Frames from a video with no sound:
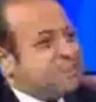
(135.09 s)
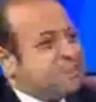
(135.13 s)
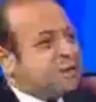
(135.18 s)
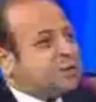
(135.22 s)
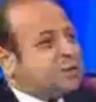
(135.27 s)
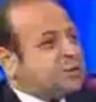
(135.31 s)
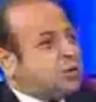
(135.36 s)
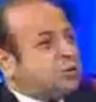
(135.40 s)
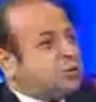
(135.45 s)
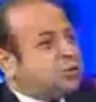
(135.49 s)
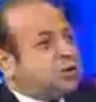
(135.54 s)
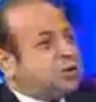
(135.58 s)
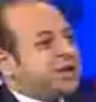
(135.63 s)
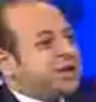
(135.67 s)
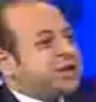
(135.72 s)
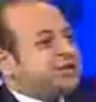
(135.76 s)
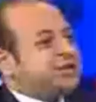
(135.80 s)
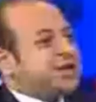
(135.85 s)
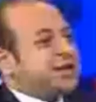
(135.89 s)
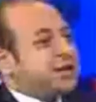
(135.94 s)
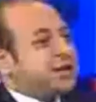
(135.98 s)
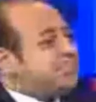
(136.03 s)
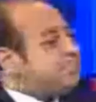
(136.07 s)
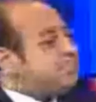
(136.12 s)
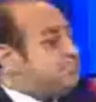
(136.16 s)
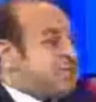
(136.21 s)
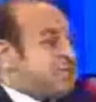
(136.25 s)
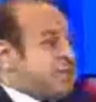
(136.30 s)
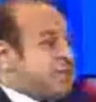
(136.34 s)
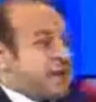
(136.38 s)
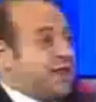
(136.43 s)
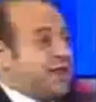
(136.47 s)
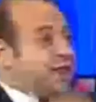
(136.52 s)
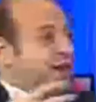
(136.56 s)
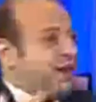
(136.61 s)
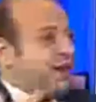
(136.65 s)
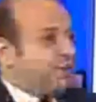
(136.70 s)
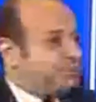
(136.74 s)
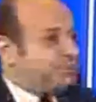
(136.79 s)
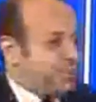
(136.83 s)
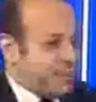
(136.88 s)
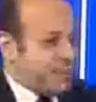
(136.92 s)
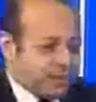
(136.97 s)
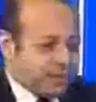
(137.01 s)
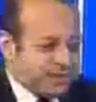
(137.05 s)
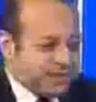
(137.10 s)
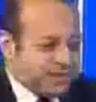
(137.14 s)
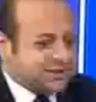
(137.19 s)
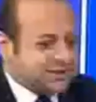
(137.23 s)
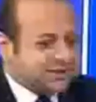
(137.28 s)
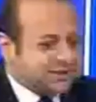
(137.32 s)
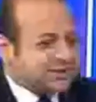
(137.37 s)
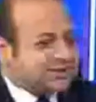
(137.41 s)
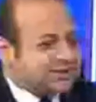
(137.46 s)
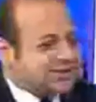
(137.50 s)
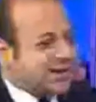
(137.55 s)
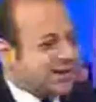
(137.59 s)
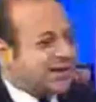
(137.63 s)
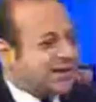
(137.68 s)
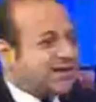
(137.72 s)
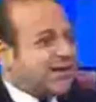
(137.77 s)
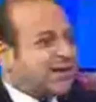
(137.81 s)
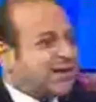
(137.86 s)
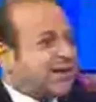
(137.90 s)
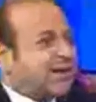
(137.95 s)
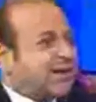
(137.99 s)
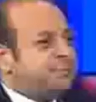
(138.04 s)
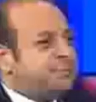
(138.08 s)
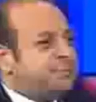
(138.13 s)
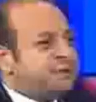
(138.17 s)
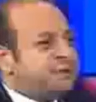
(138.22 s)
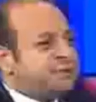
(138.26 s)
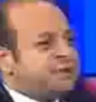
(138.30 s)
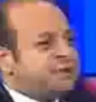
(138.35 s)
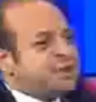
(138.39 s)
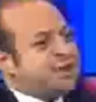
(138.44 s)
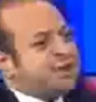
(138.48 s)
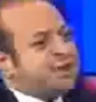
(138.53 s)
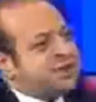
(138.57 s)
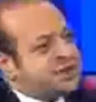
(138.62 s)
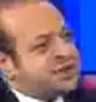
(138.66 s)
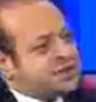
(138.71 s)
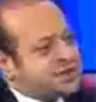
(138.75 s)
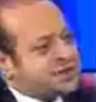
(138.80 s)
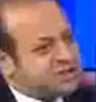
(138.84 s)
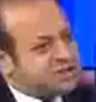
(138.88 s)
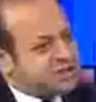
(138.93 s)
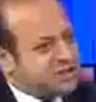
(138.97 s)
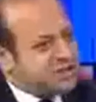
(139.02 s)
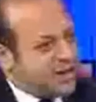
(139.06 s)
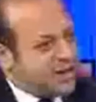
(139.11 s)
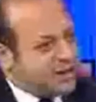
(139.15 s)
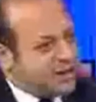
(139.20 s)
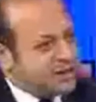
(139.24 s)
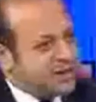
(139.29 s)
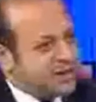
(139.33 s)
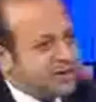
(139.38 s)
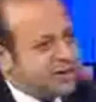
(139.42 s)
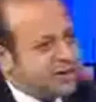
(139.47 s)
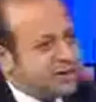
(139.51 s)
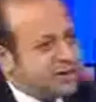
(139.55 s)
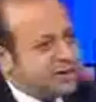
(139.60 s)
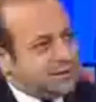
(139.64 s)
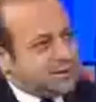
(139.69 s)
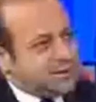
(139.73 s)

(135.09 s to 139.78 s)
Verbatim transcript: biz son derece bir şeyler yapmalıyız şeyindeyken bizi yatıştıran